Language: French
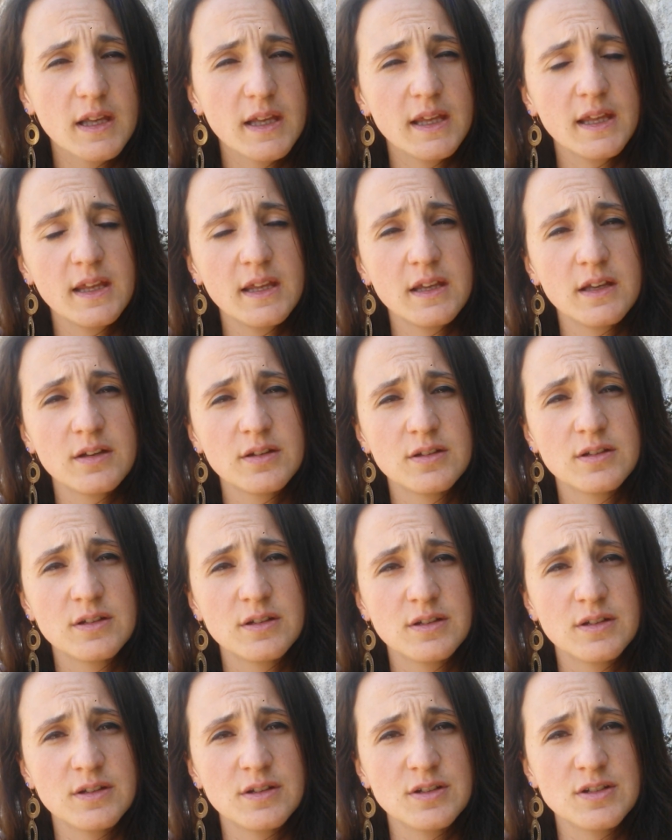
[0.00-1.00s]
Et
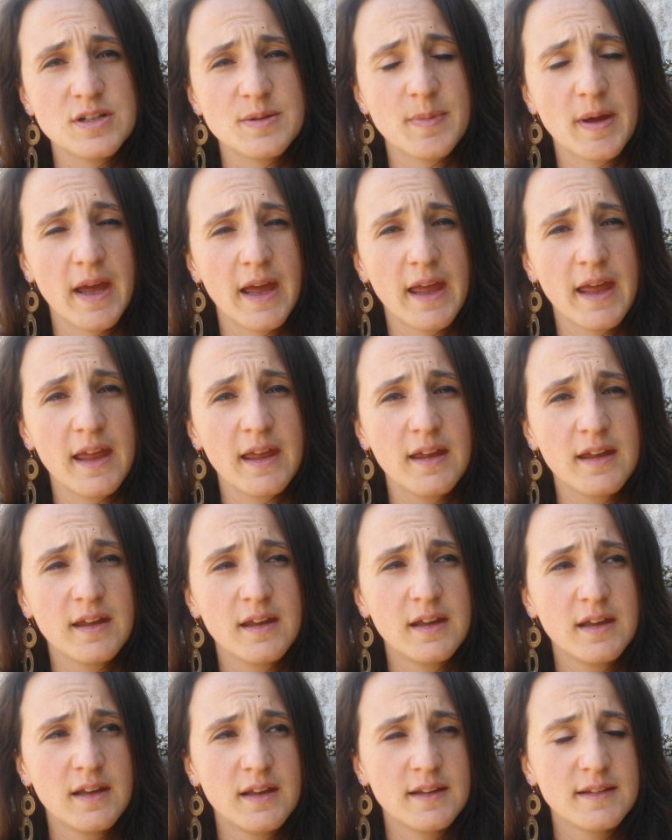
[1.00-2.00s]
euh, j'aimerais
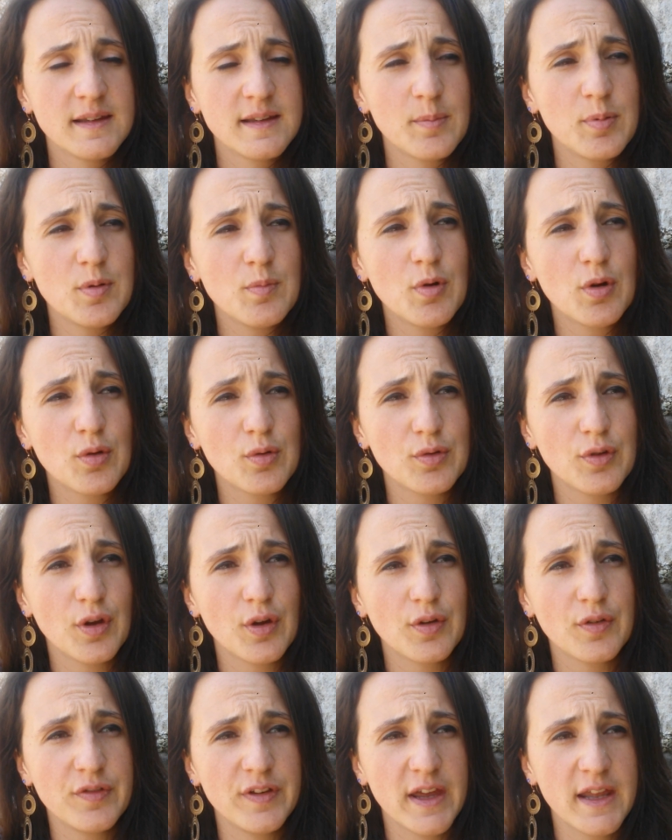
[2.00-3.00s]
simplement qu'on
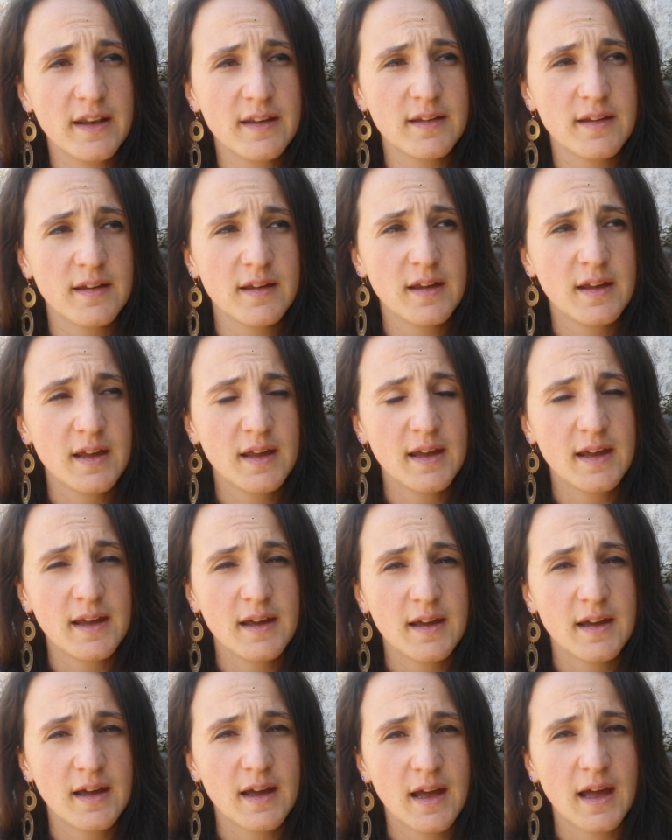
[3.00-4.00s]
en revienne
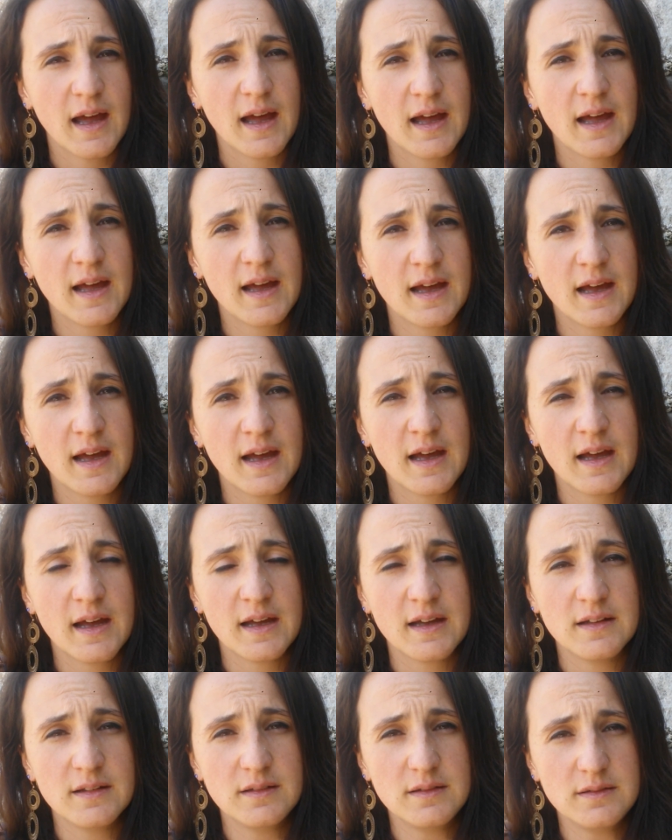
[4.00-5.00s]
à
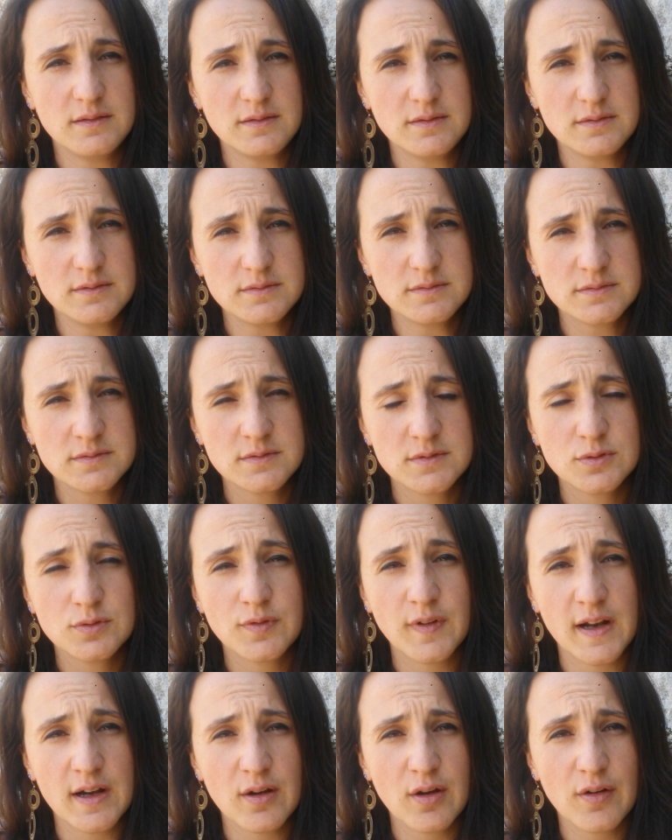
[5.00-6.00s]

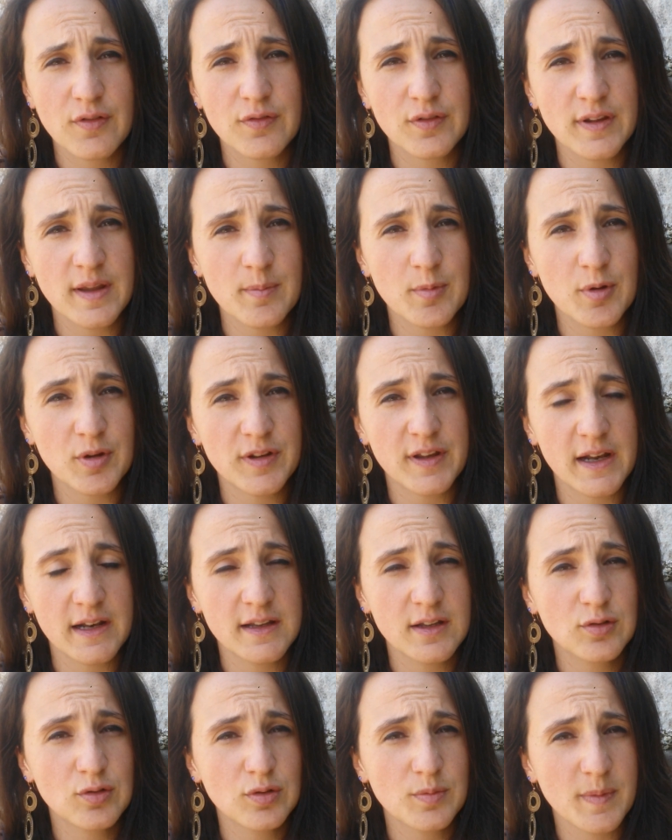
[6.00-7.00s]
nos valeurs fondamentales
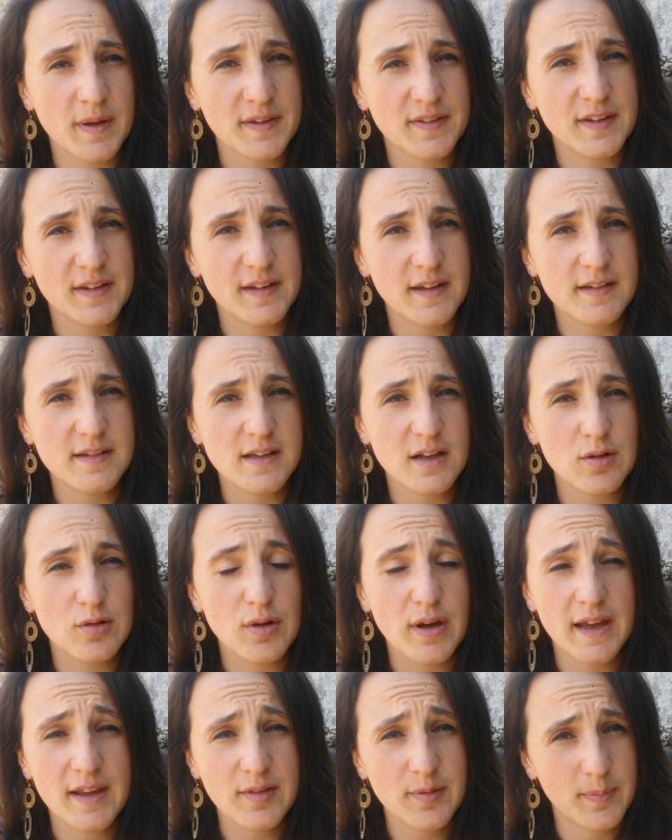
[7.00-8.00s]
d'être humain, c'est-à-dire
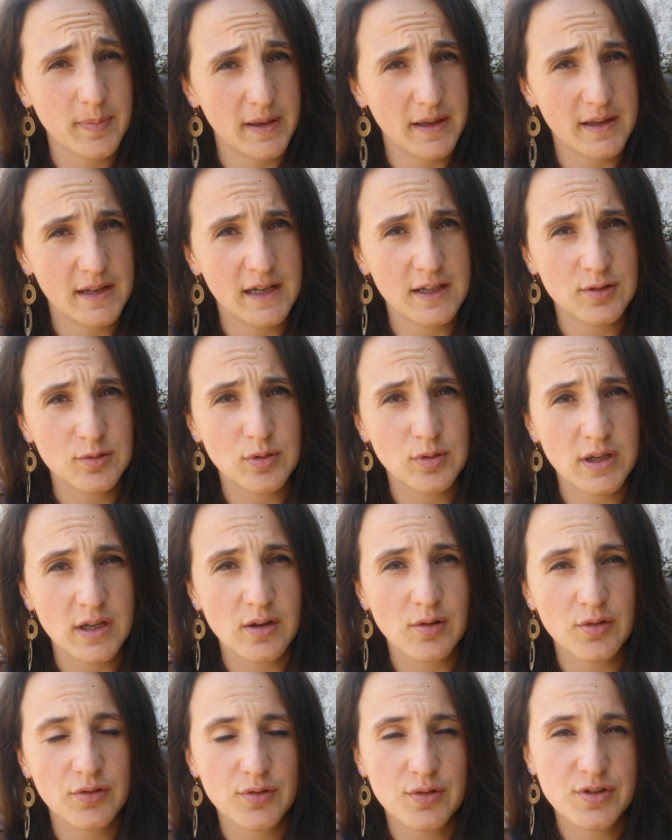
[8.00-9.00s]
le respect et la
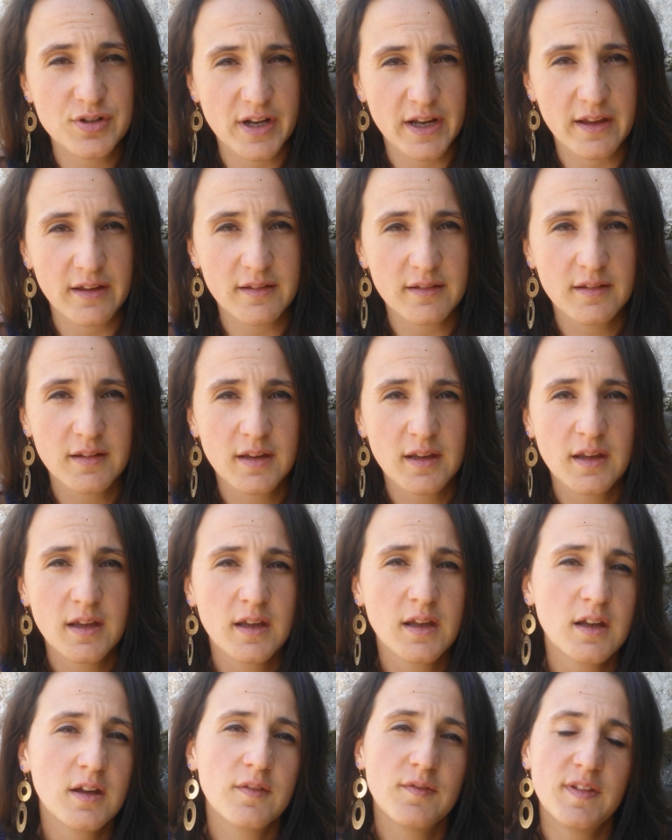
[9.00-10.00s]
tolérance de chacun
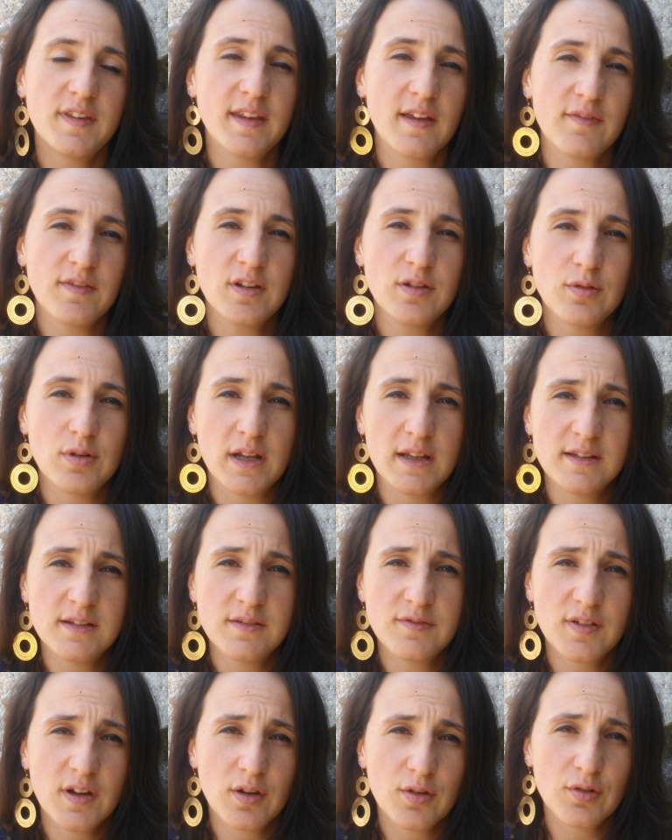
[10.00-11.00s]
vis-à-vis de la
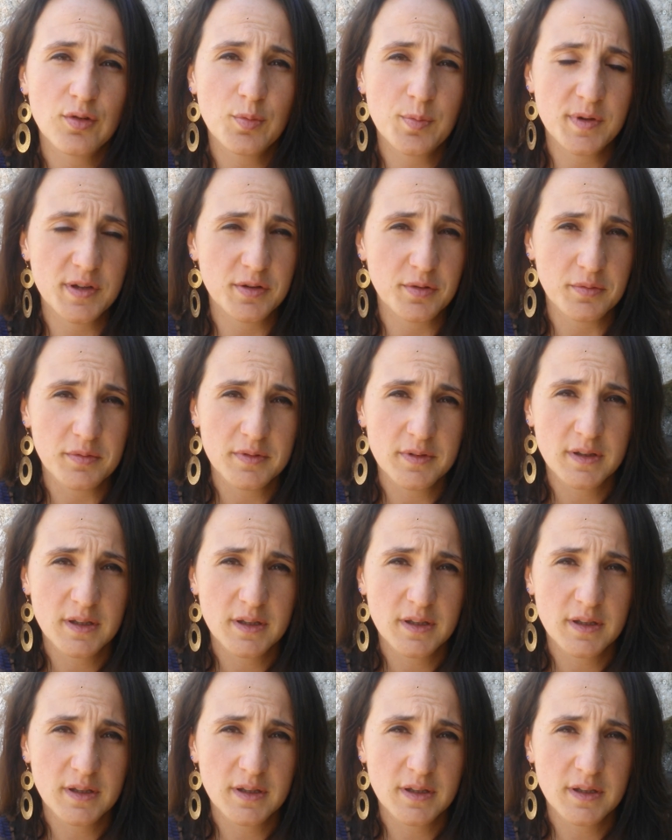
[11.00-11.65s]
différence d'opinion.